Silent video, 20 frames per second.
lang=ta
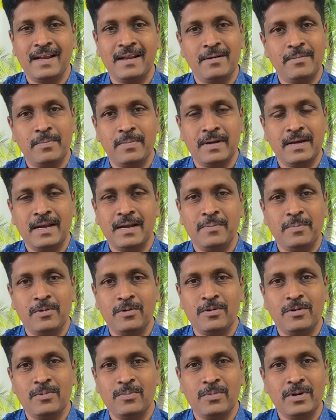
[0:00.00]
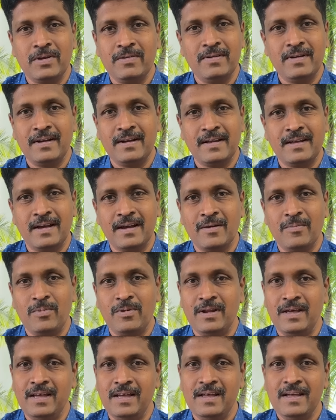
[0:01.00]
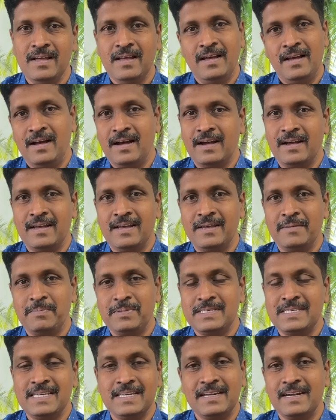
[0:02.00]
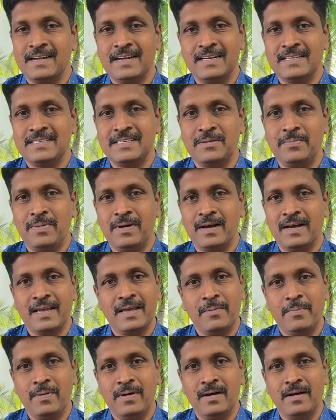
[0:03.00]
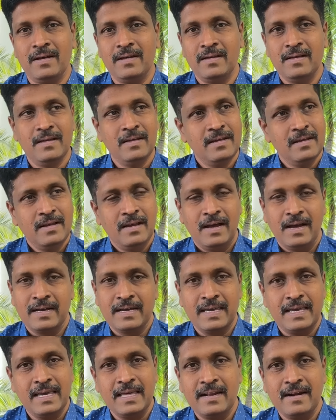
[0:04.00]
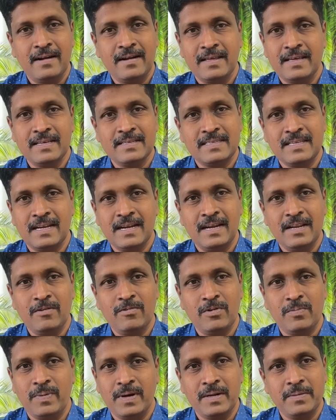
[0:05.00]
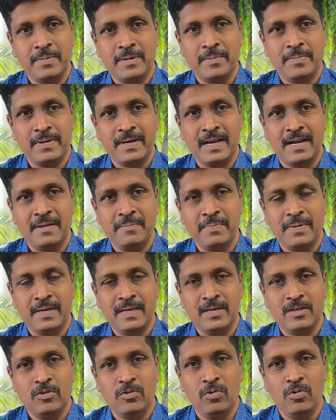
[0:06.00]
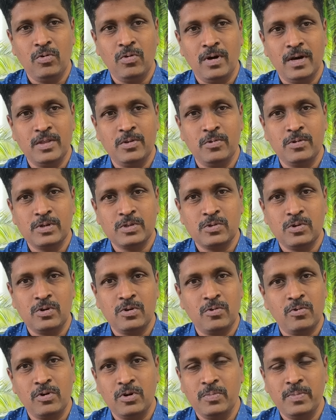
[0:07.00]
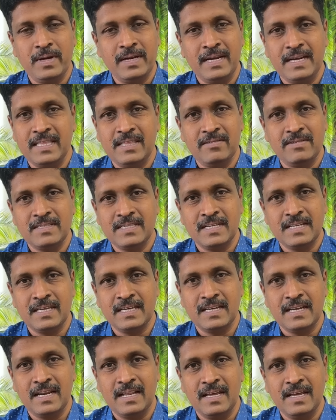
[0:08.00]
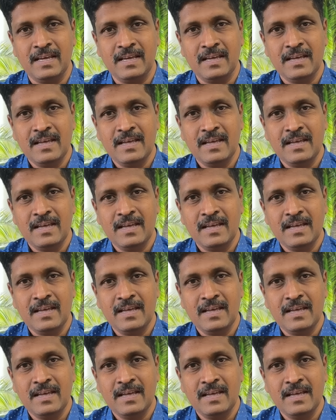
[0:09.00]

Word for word: கிளப் கிளப்பணுன்ற முடிவில் இருக்காங்க போல் அங்கே இப்போ சீனா நினச்சிருப்பாங்க ஏப்பா அங்கே ஈரானியும் இஸ்ரேலையும் ஒரு பரபரப்பு கிளப்பி இதோ அதுவும்னு சொல்லிட்டு கொண்டு போய் நிறுத்தி வச்சுருக்கீங்களே